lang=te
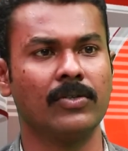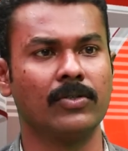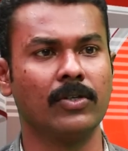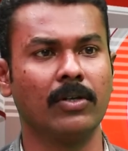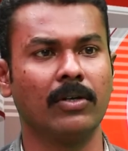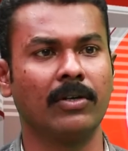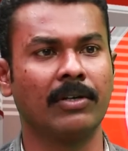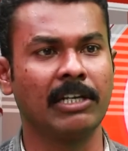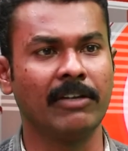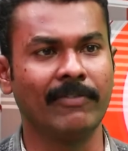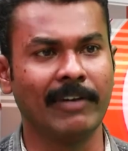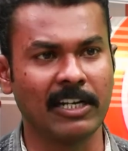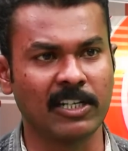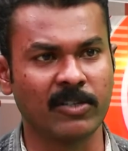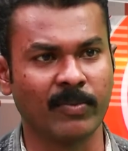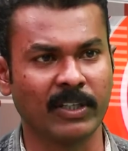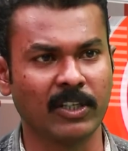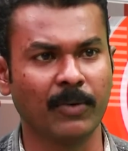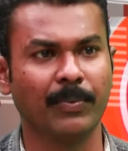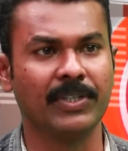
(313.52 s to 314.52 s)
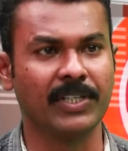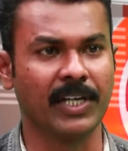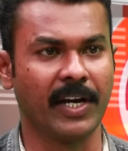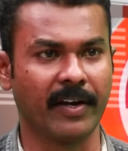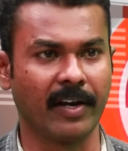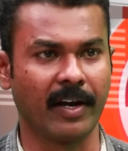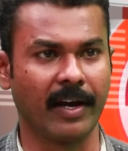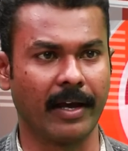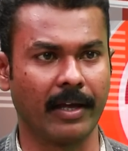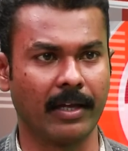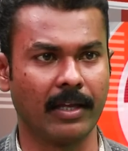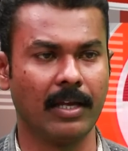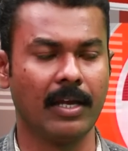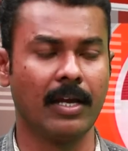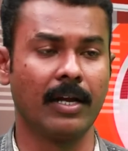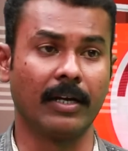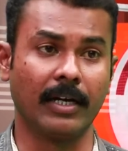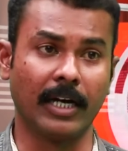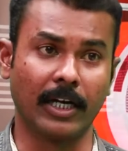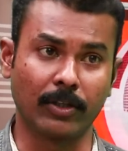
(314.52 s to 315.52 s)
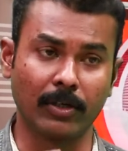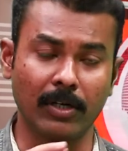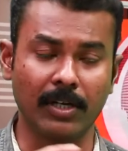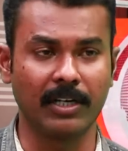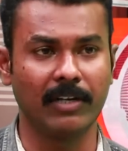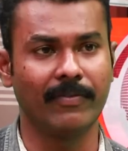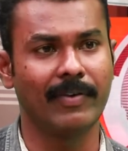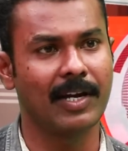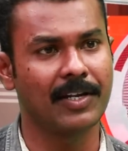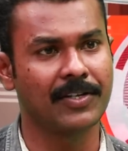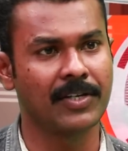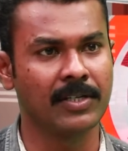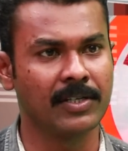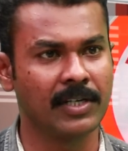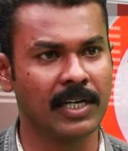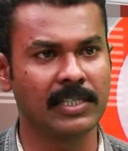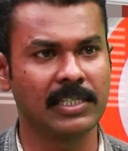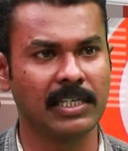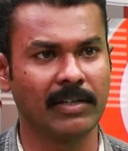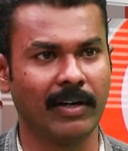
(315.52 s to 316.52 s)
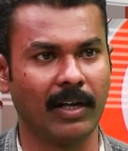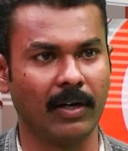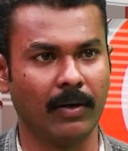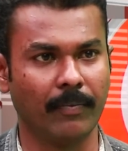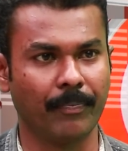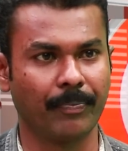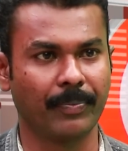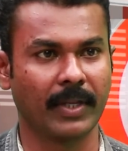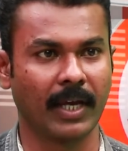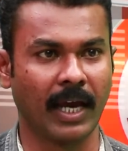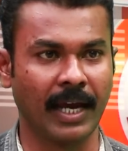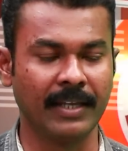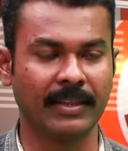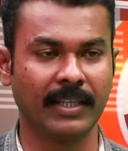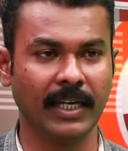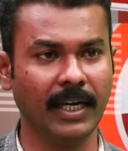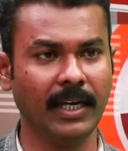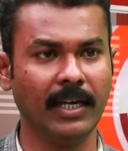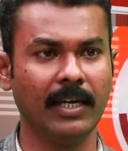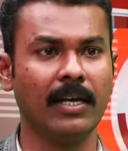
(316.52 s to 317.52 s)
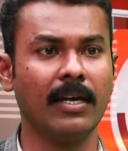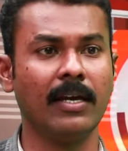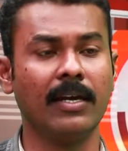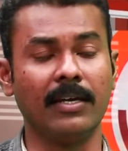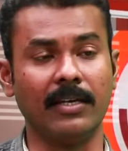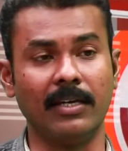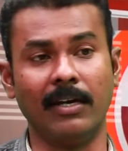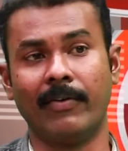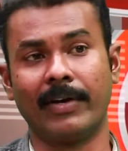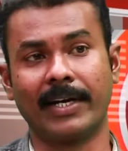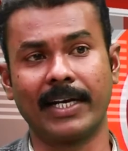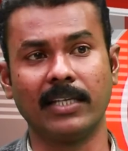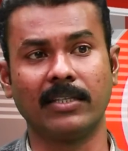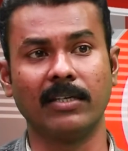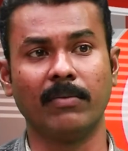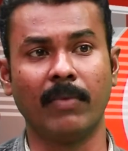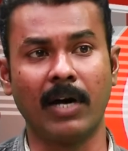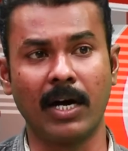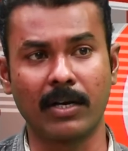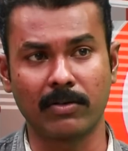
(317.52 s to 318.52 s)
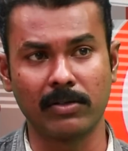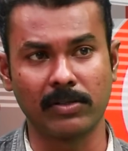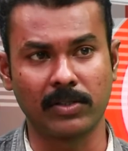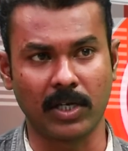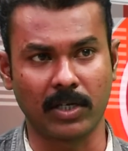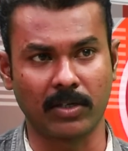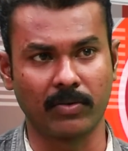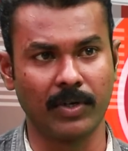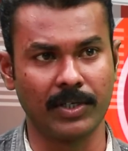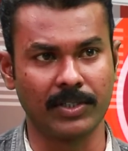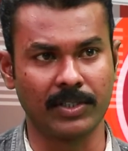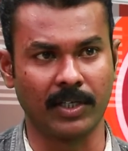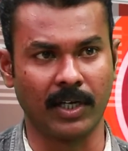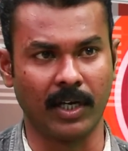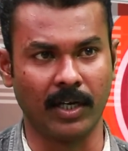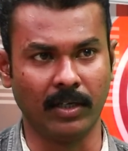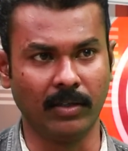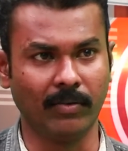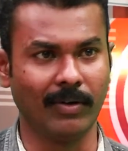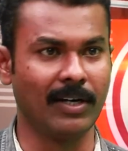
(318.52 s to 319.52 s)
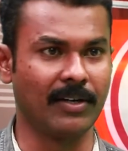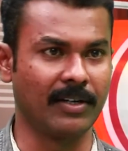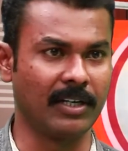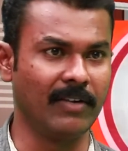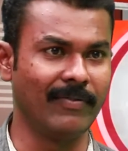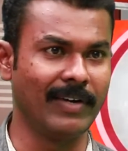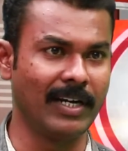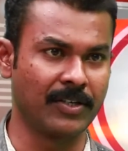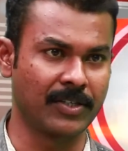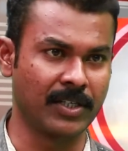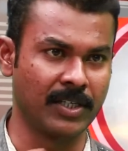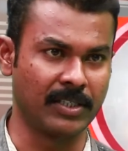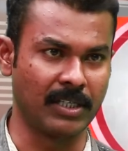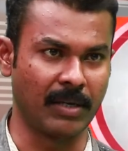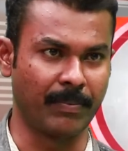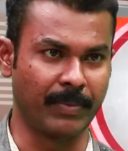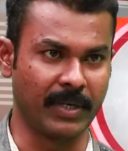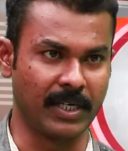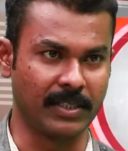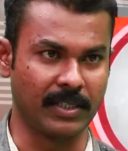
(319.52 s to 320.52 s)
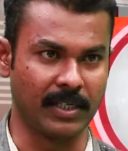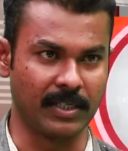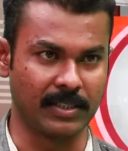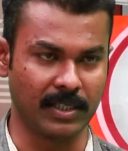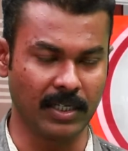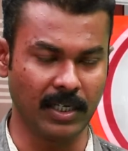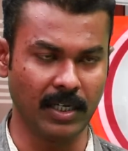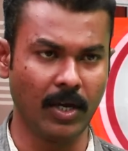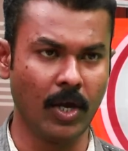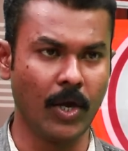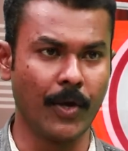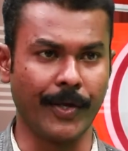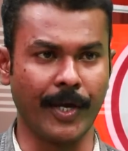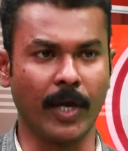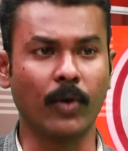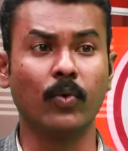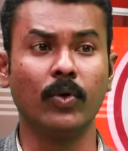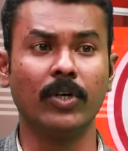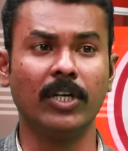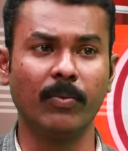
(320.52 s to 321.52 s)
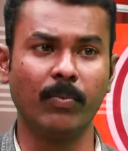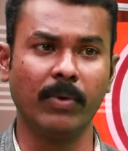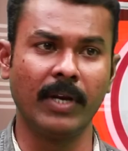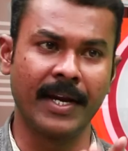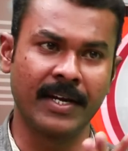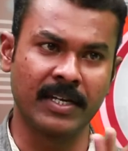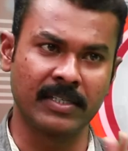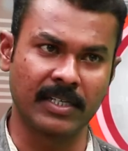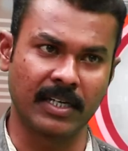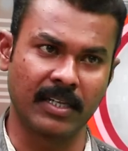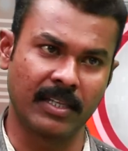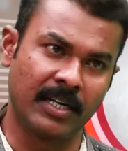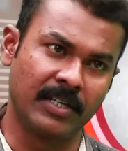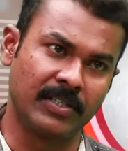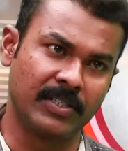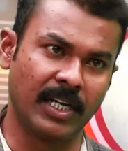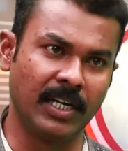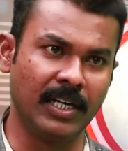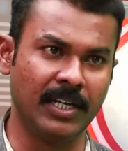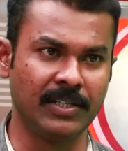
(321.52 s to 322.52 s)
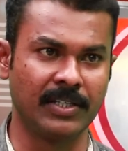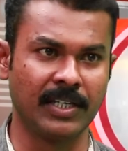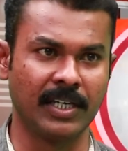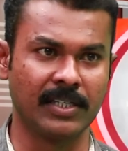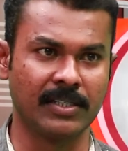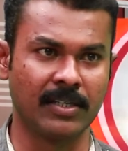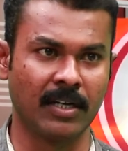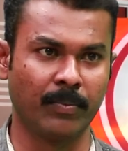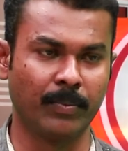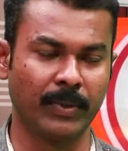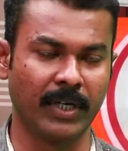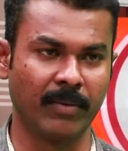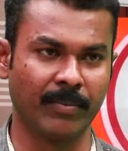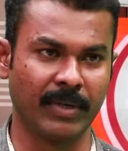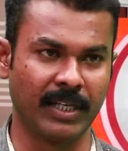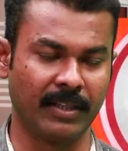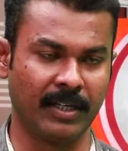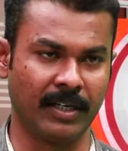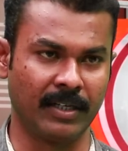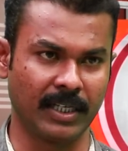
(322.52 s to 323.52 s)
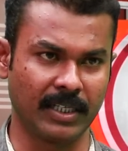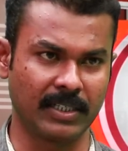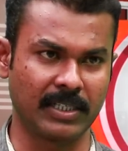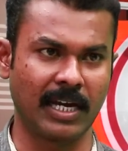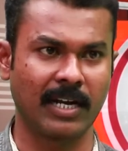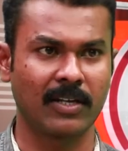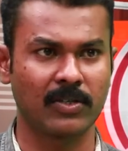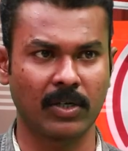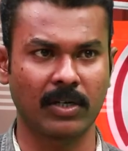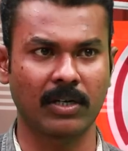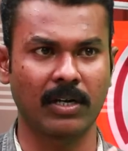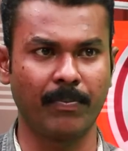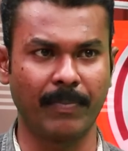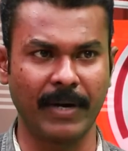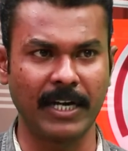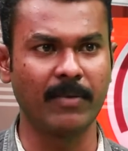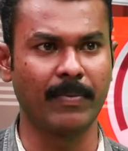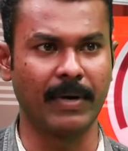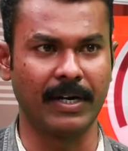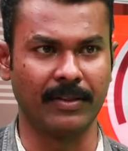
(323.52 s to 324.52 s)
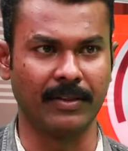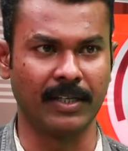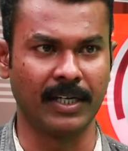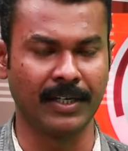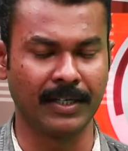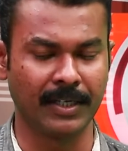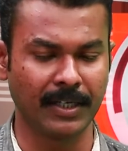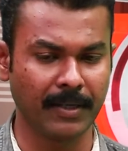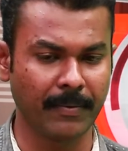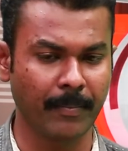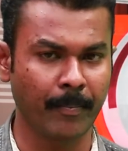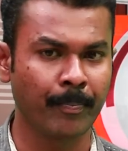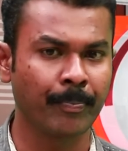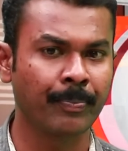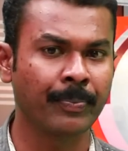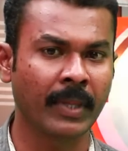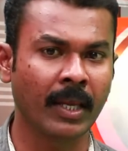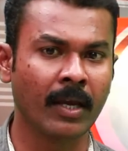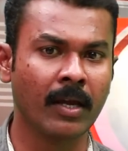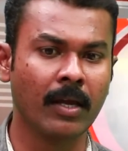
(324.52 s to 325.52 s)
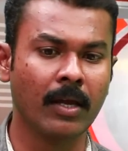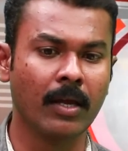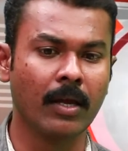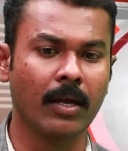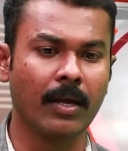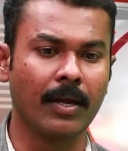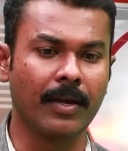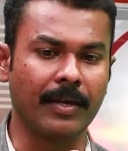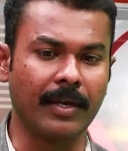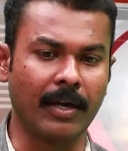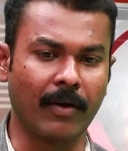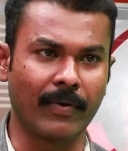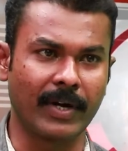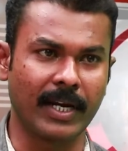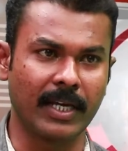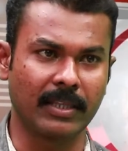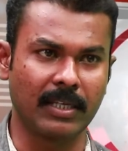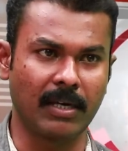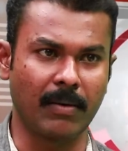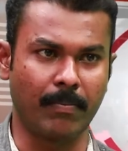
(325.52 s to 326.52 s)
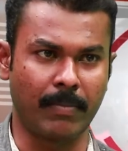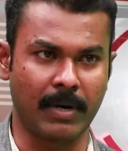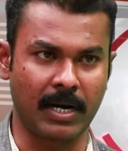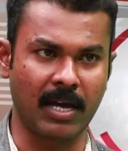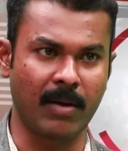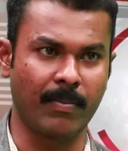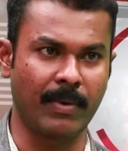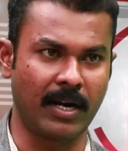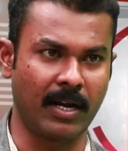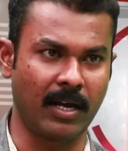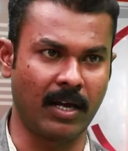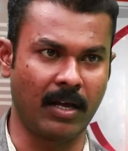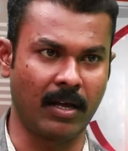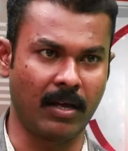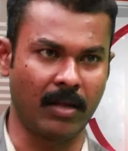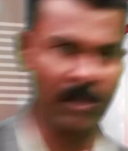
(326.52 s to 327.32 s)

సో రీవాల్యుయేషన్ మాత్రం ఇప్పుడు చేయట్లా గతంలో రీవాల్యుయేషన్ చేసేవాళ్ళు అయితే ఎవరికైతే మార్కులు తక్కువ వచ్చినాయో వాళ్ళు రీవాల్యుయేషన్ చెప్పేసేసి ఎక్కువ డబ్బులు అయినా సరే దానికి చెల్లించేసినప్పుడు ఏమైందంటే చాలా చోట్ల బయటపడింది ఏంటి ఎవరైతే బడా బడా